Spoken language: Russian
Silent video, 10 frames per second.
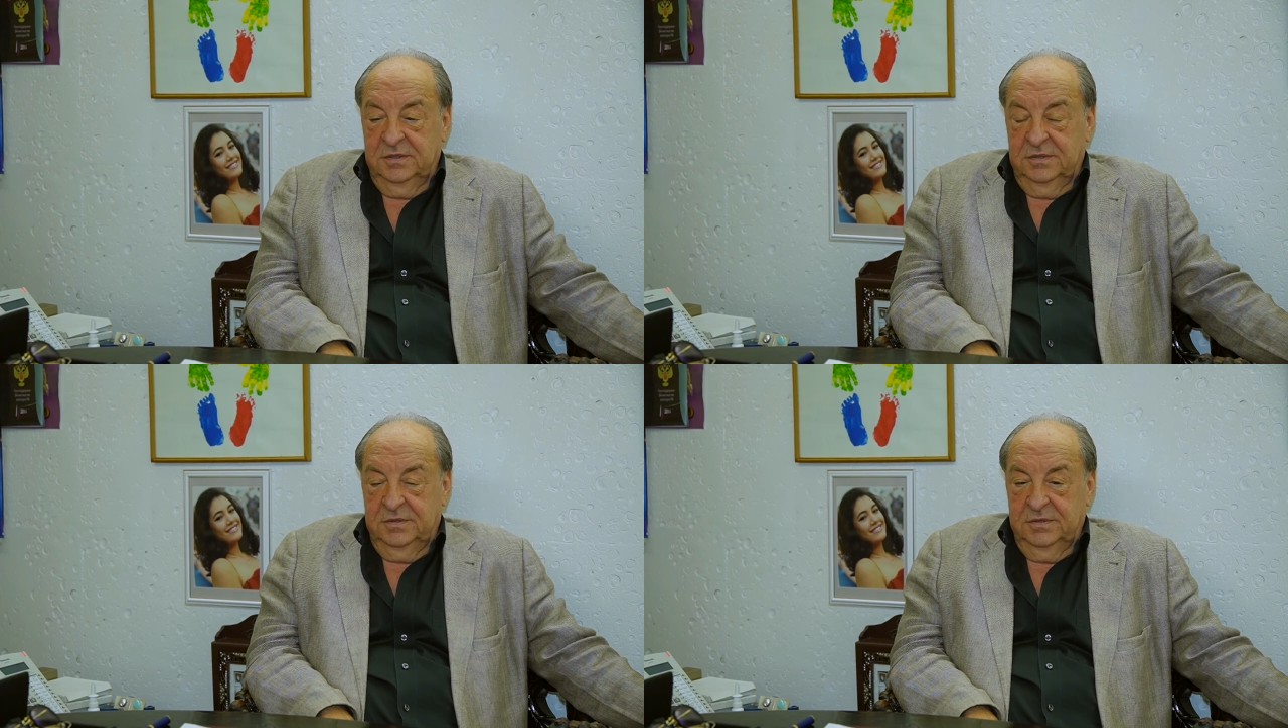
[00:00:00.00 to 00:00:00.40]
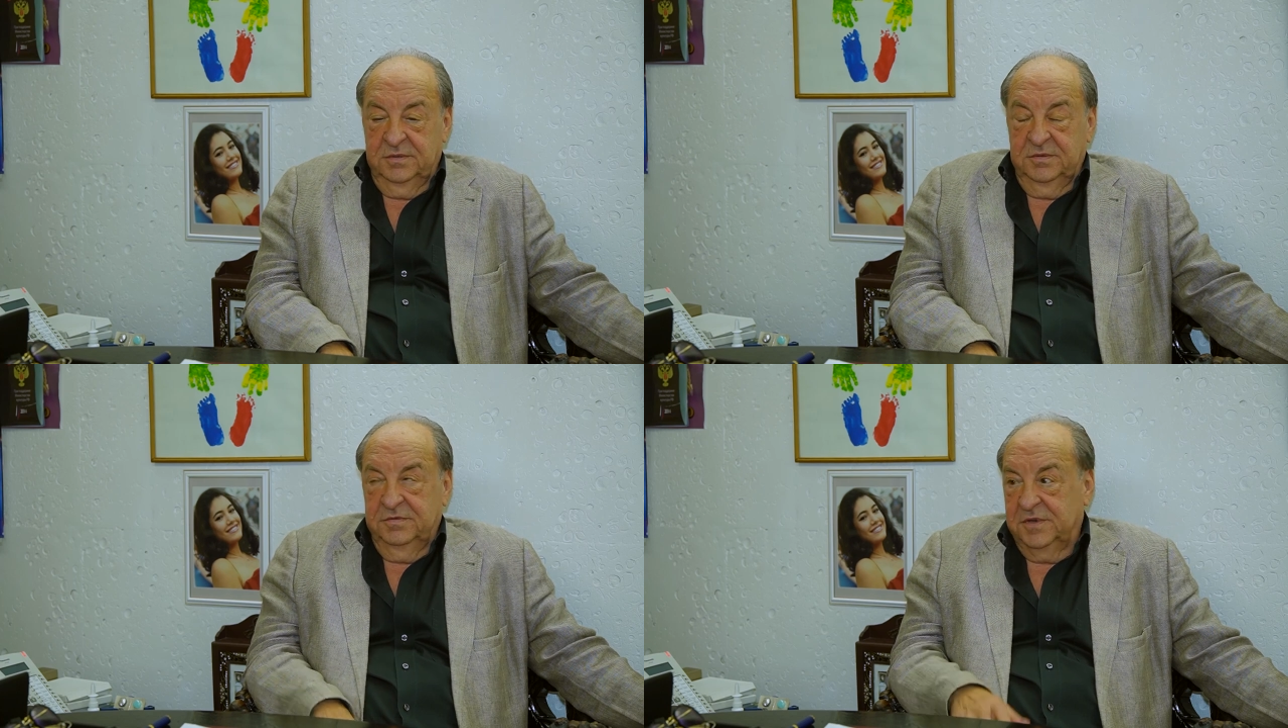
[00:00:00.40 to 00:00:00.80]
э,
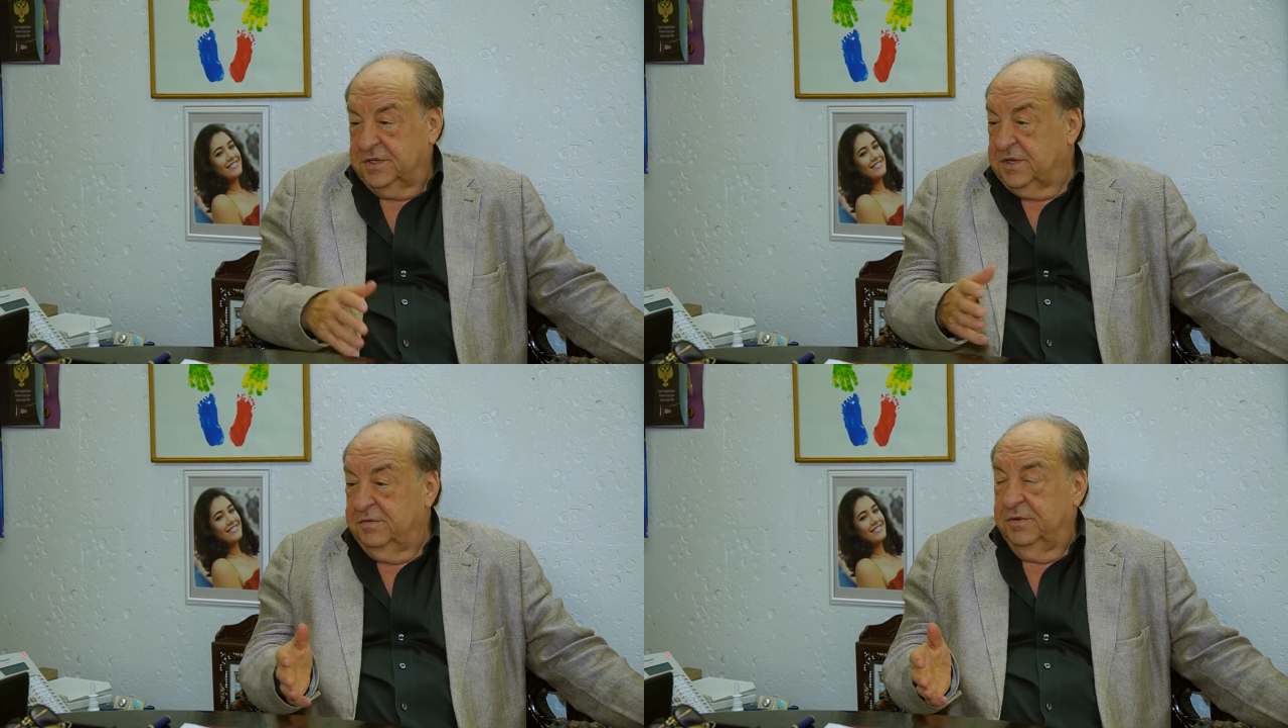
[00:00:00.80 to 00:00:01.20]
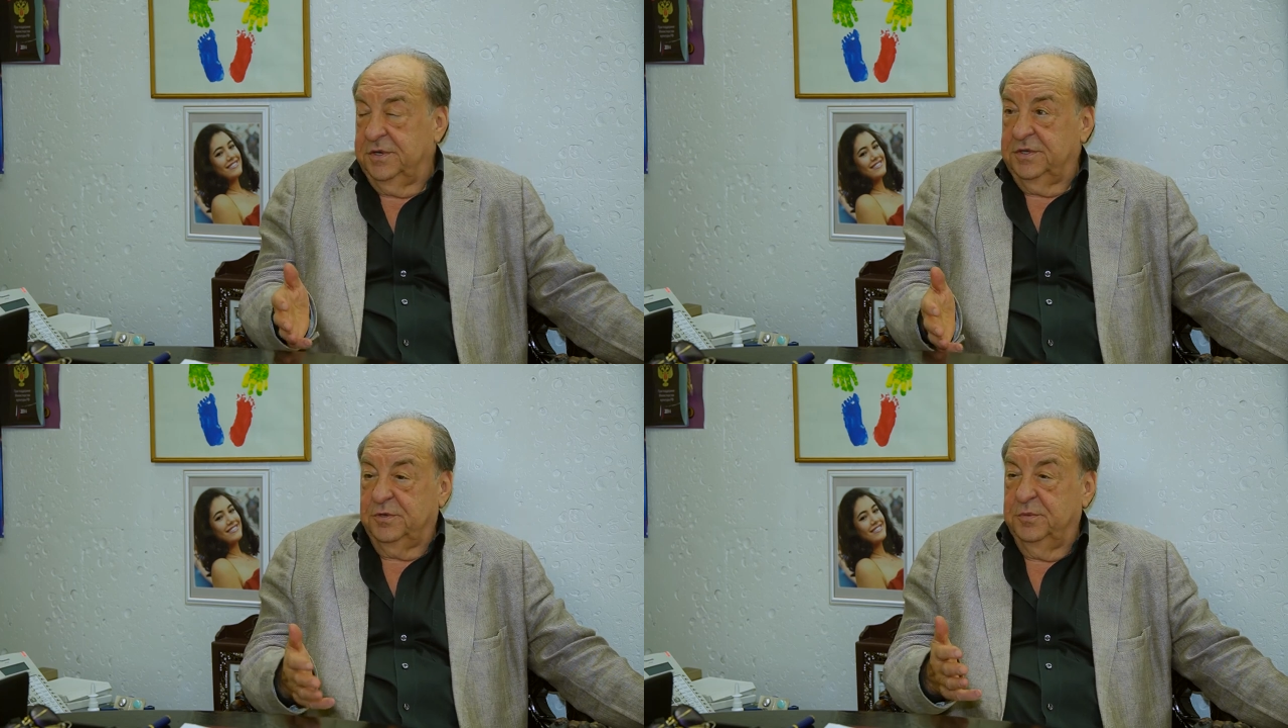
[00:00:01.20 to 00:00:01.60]
в
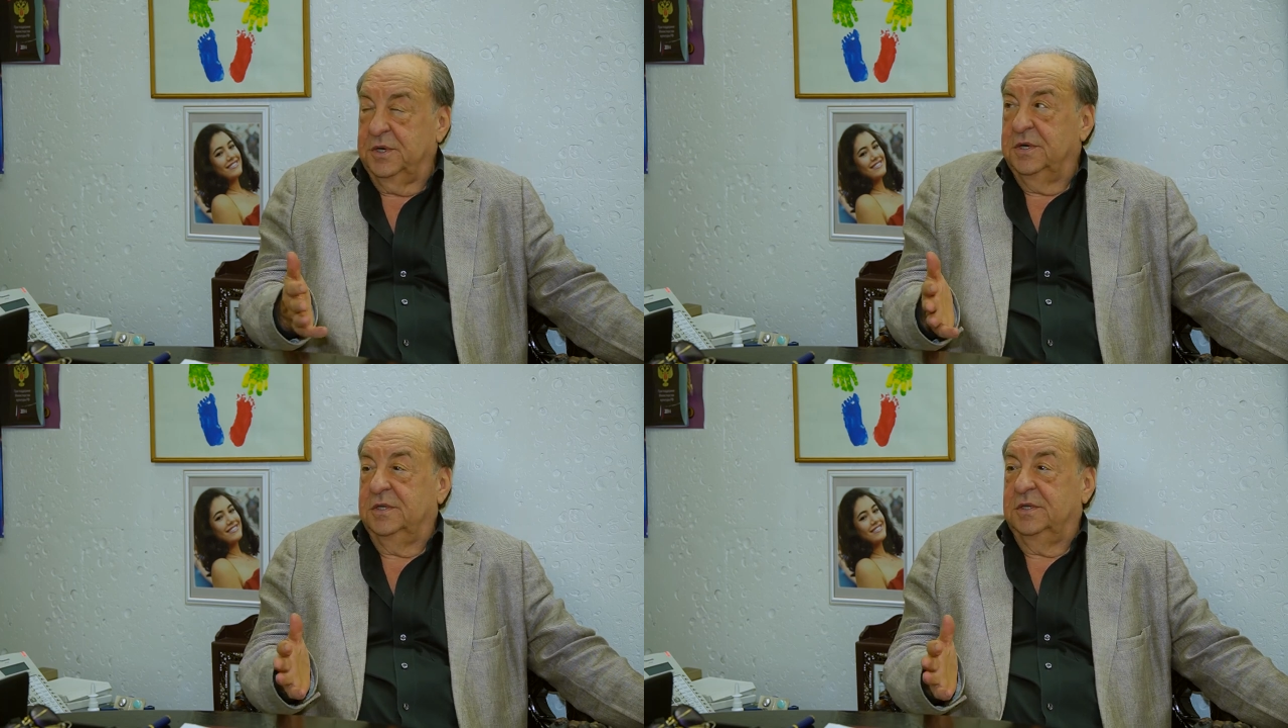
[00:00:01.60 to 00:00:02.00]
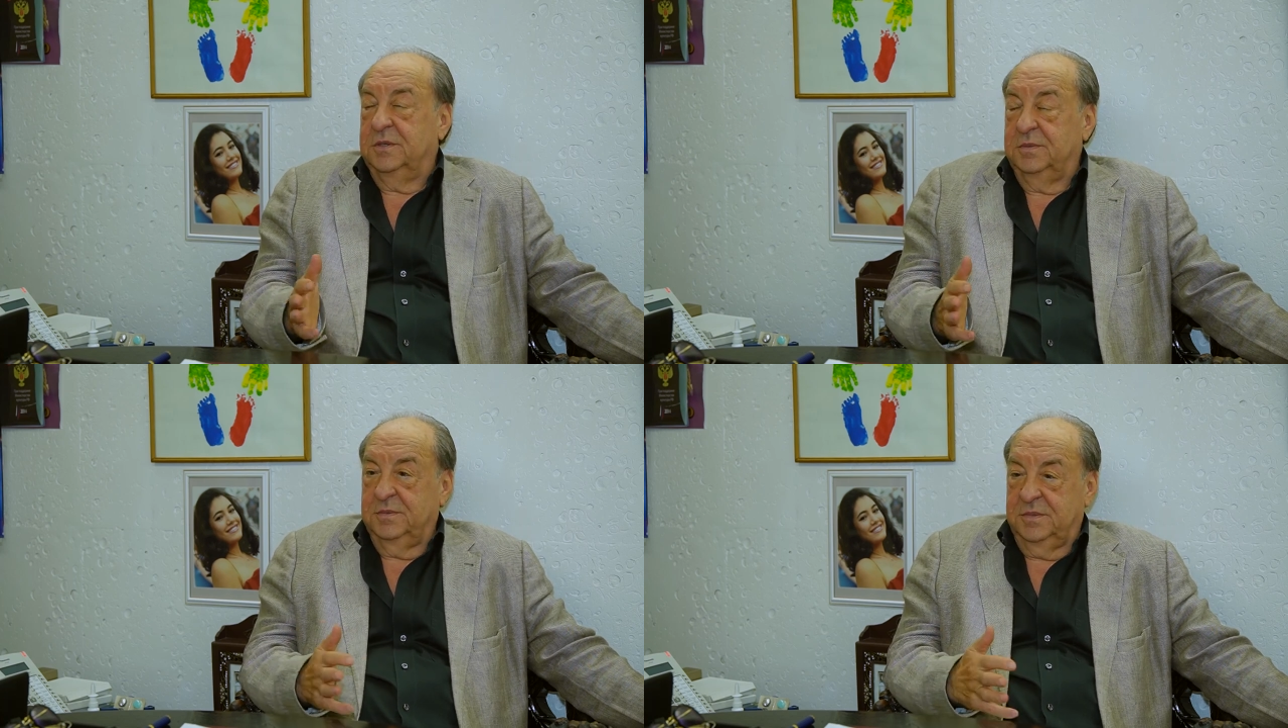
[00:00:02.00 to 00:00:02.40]
разговоре с
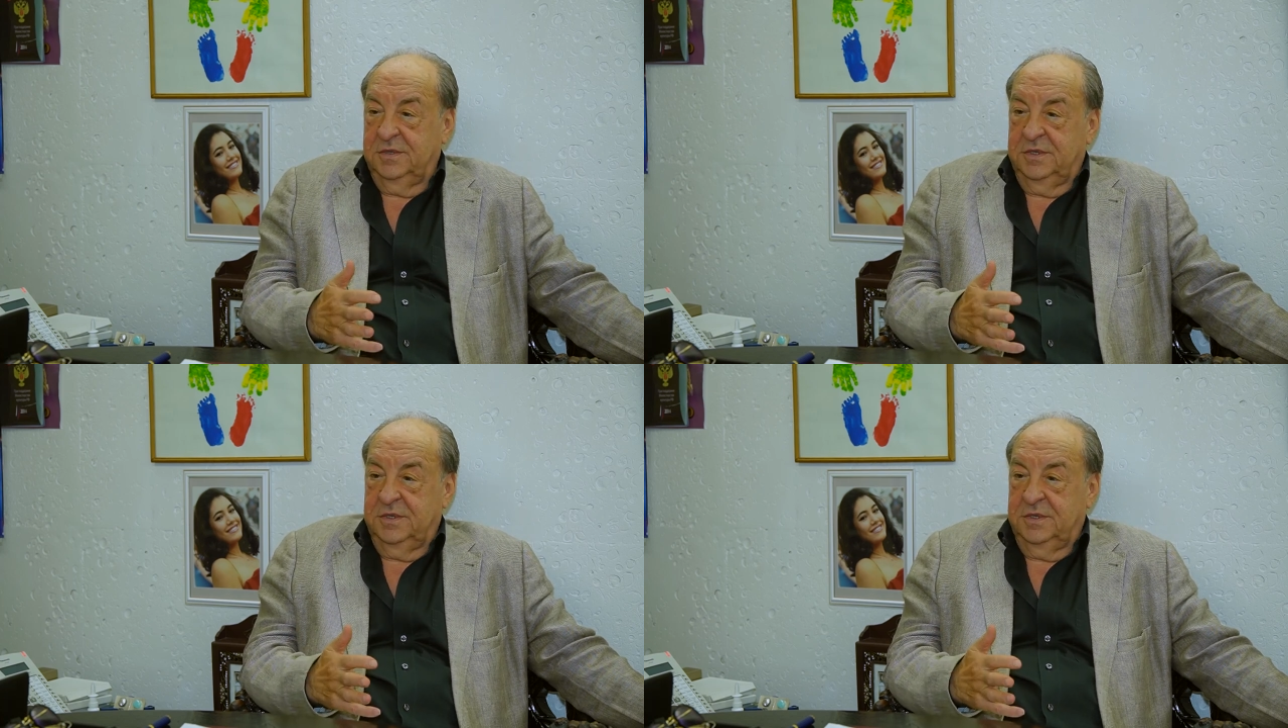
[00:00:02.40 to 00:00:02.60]
губернатором